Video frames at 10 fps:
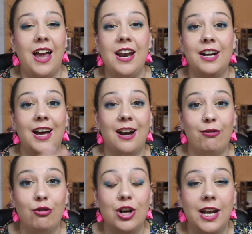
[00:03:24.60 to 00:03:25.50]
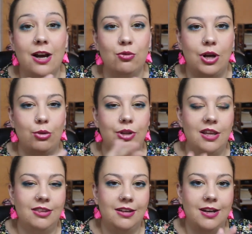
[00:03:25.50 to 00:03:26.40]
en el Carrefour que eran una
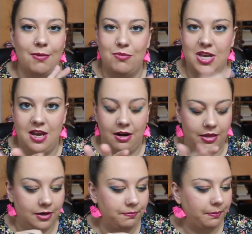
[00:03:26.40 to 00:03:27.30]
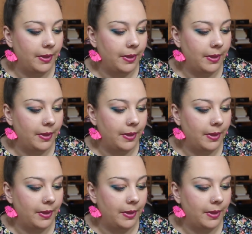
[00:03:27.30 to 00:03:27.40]
auténtica mierda.